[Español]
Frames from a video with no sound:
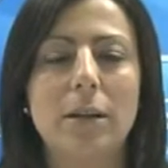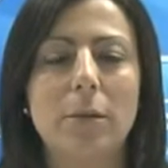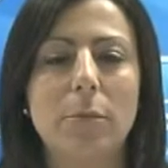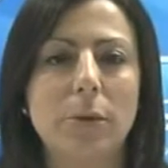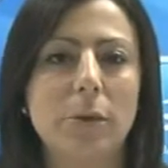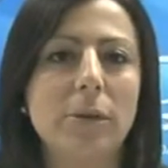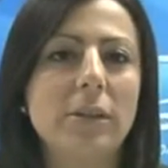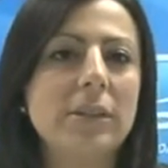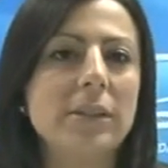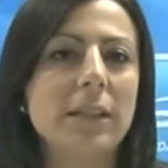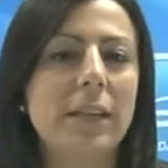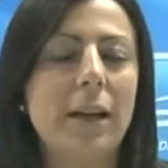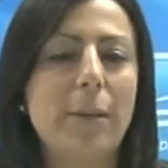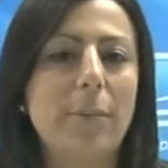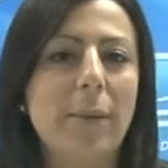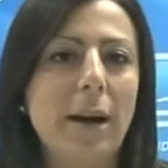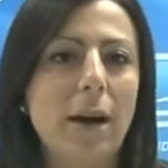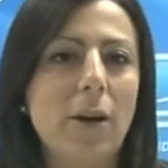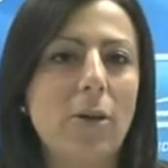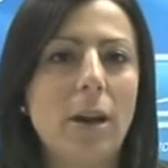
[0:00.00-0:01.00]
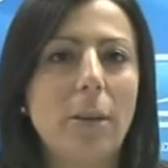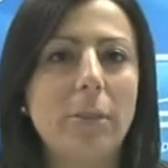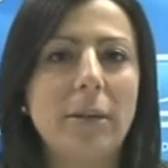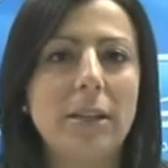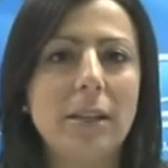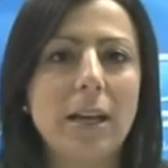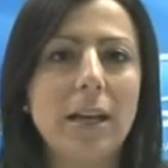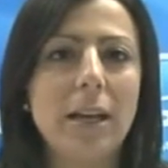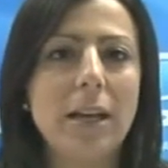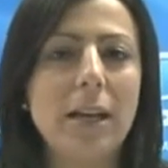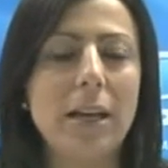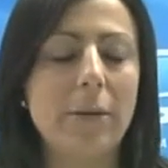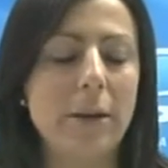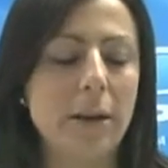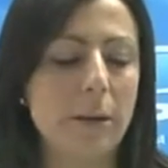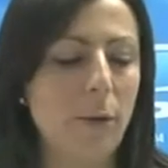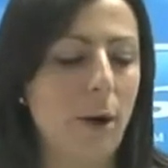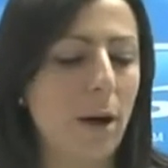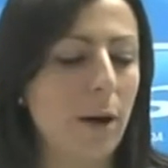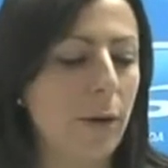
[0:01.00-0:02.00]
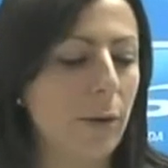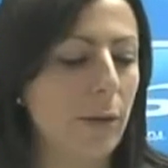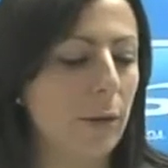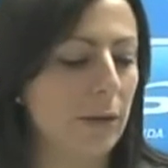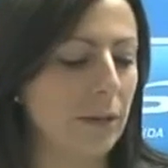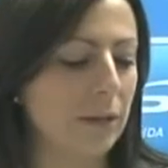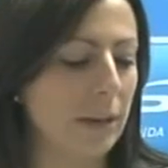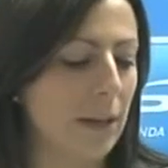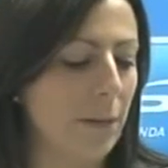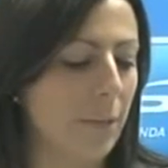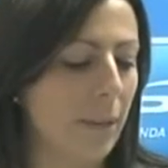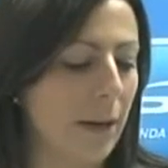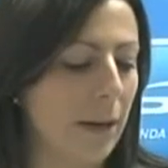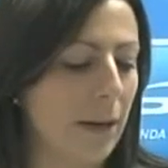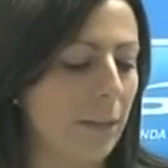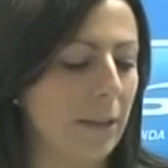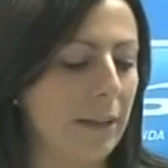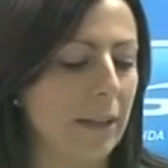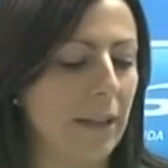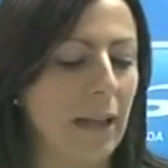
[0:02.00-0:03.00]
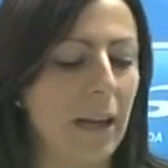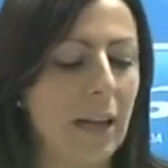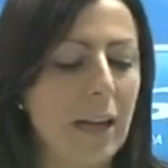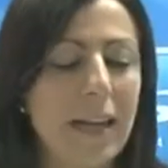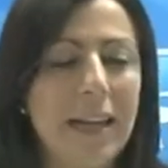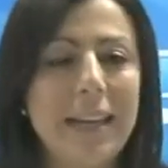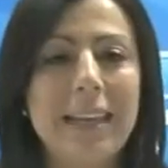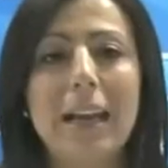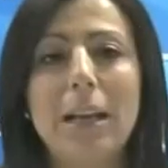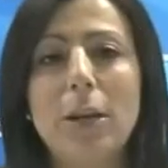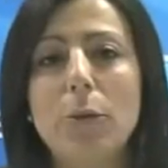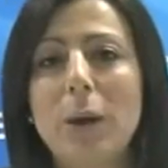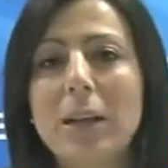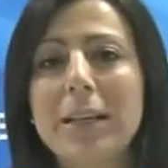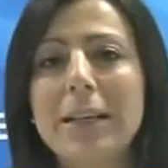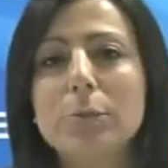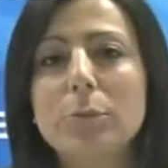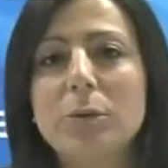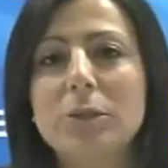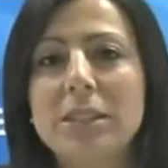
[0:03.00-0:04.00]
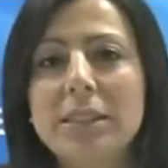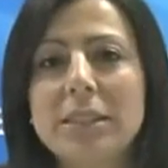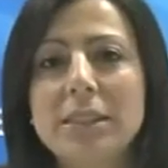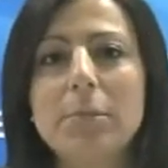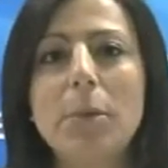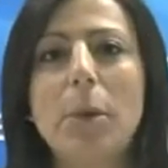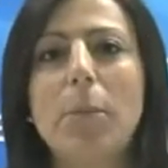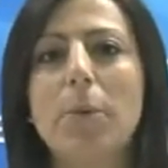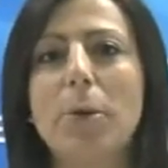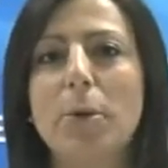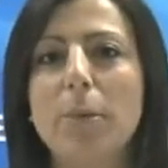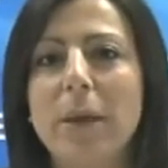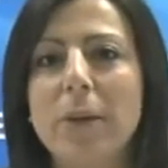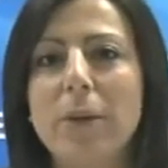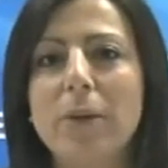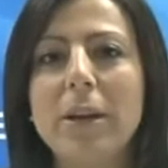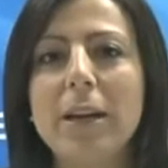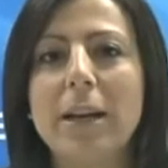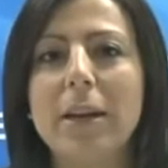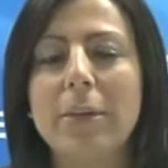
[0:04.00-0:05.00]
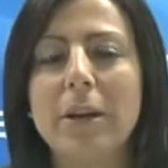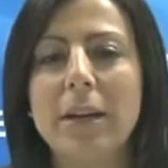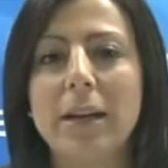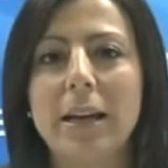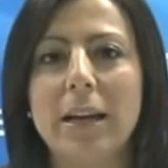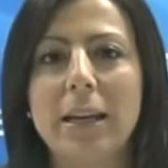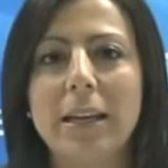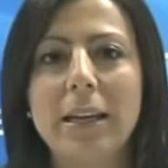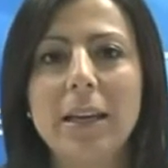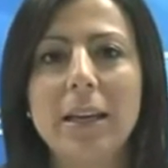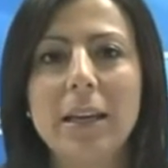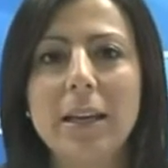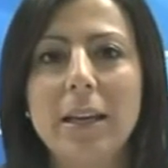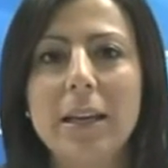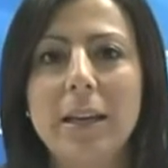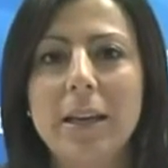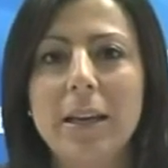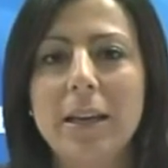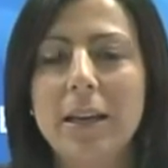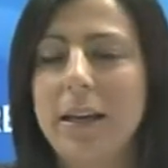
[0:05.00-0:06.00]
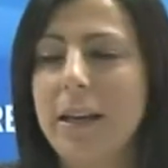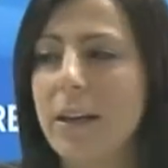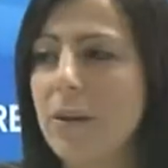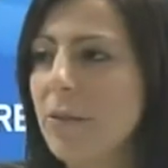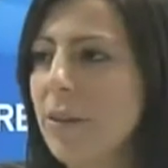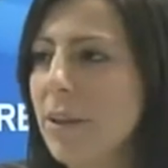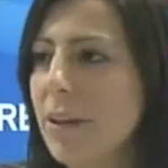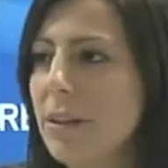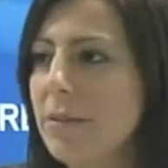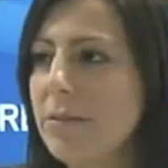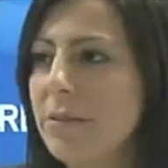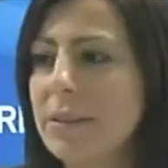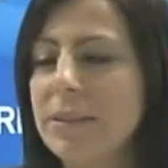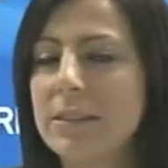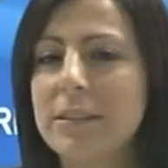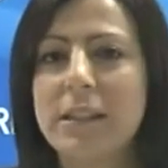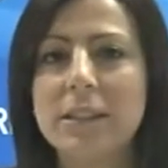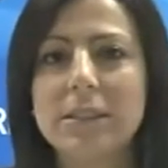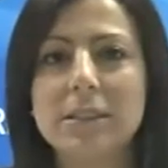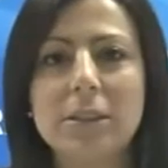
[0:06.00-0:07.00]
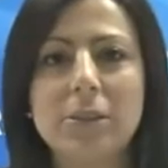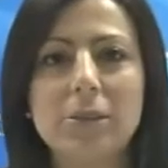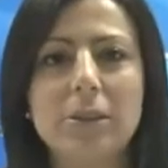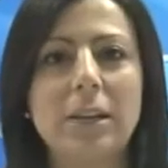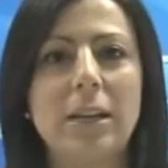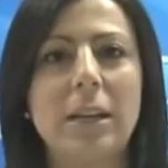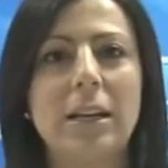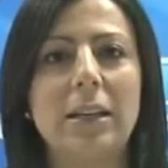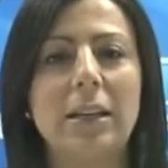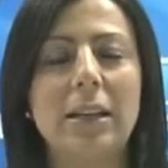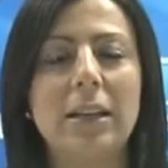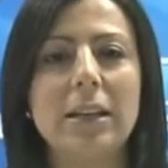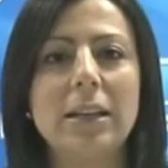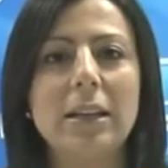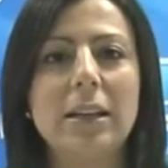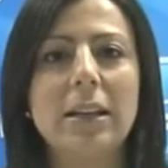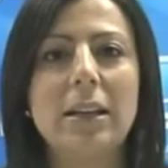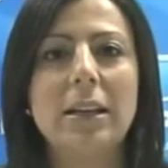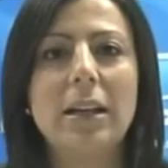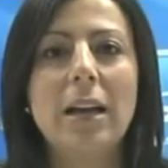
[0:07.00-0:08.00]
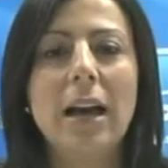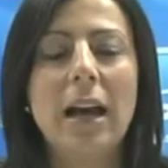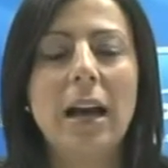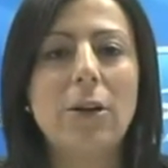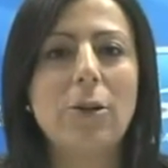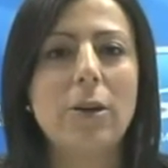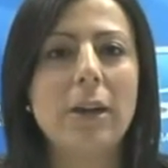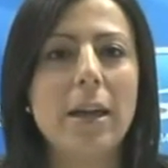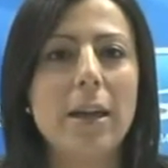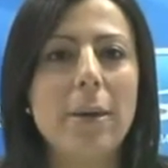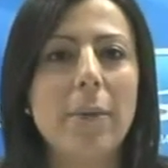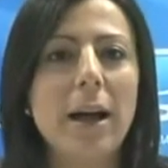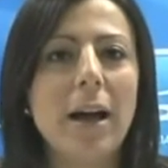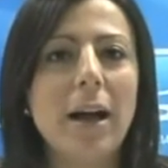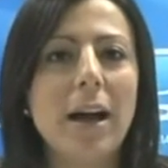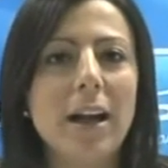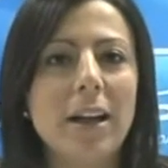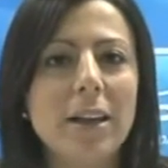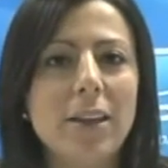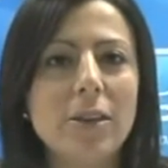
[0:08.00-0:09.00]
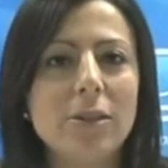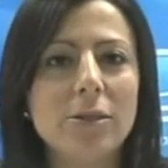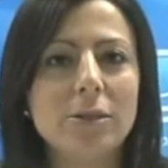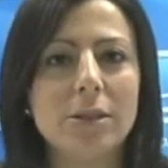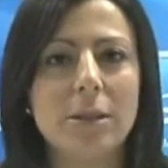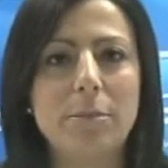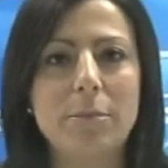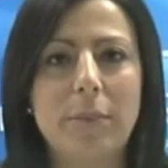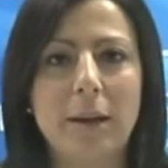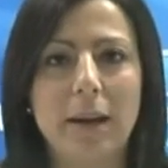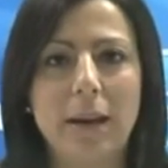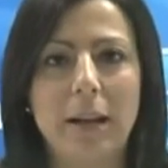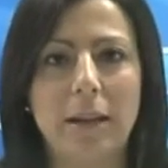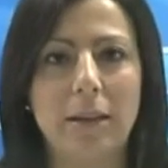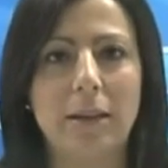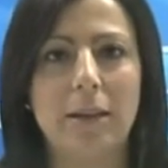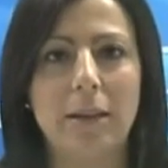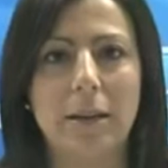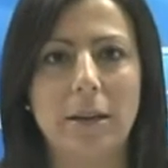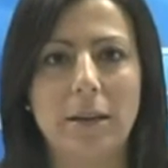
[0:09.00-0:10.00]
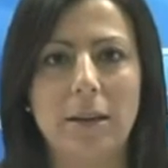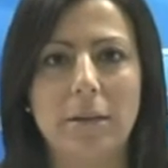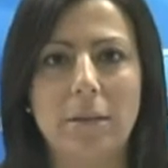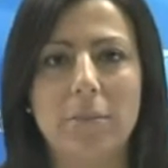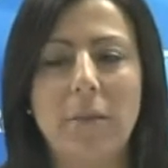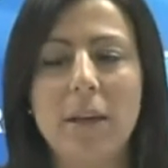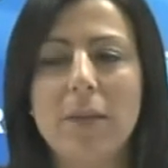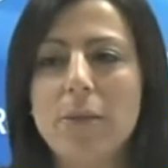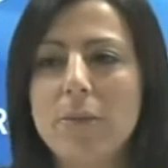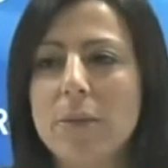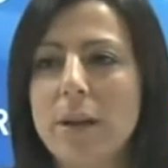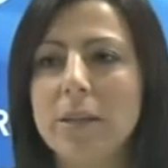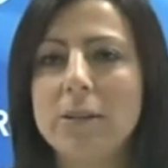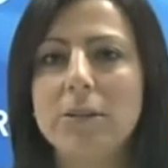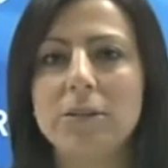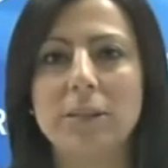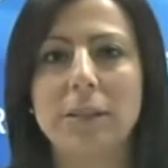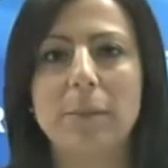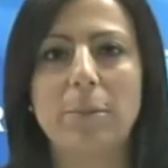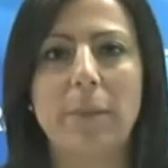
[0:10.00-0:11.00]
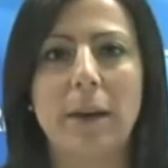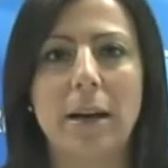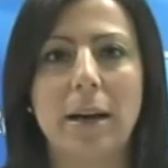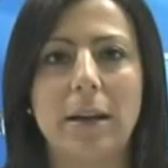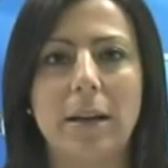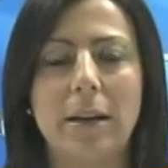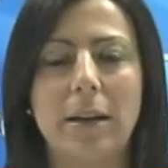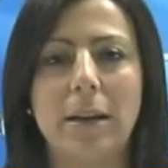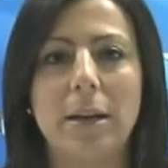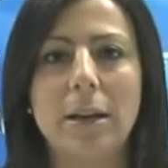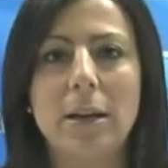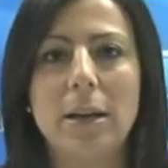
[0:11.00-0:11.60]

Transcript: Bueno, que se le ha pagado la mitad y veremos a ver cuándo se le paga la mitad. Y al igual que muchísimos proveedores que vienen aquí y que no quieren enfrentarse con el alcalde, a los que lleva años sin pagarle más de un año sin pagarle.